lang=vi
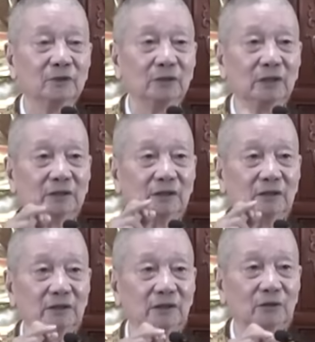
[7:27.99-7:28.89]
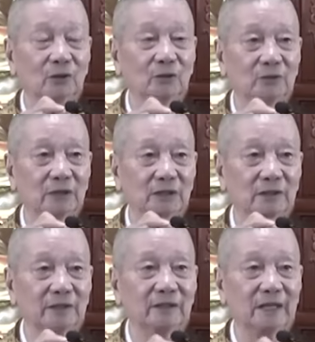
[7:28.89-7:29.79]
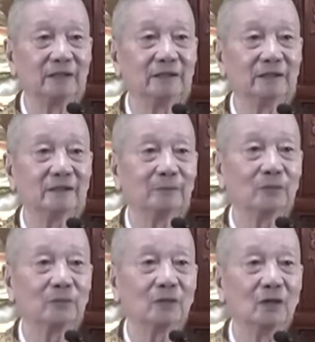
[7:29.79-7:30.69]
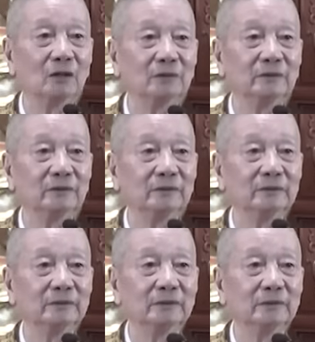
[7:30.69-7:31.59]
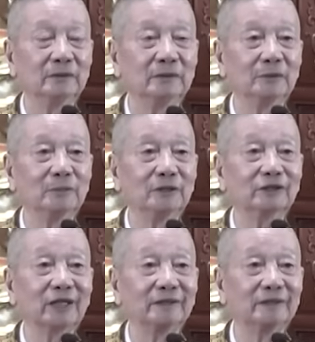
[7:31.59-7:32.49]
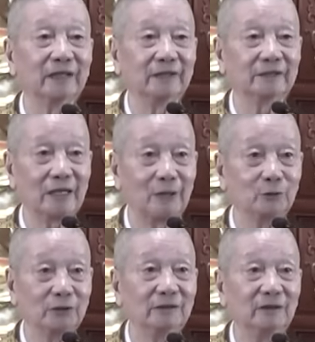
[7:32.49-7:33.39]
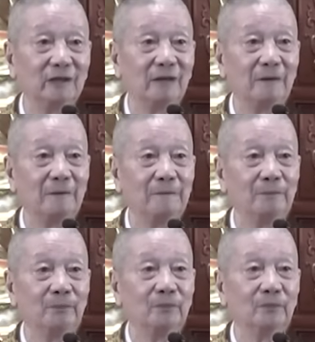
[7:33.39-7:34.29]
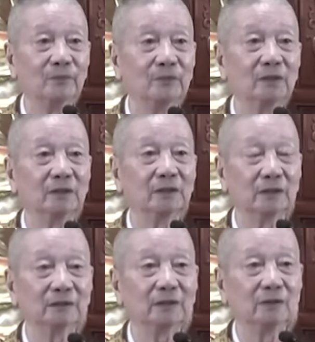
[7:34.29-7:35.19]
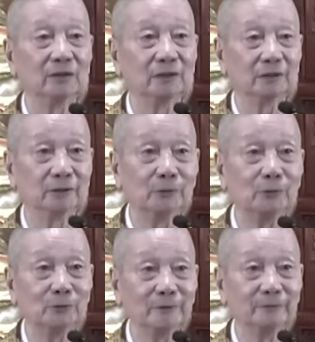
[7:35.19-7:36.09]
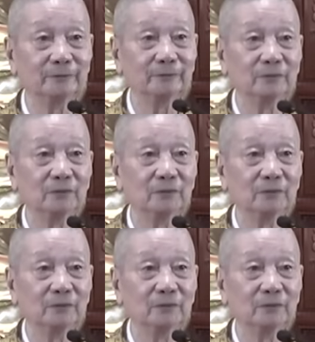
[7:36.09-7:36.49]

rồi à, từ cái chỗ chân linh này đó nó nó mới sanh ra sáu thức cho nên thức ta gọi là thú phải không?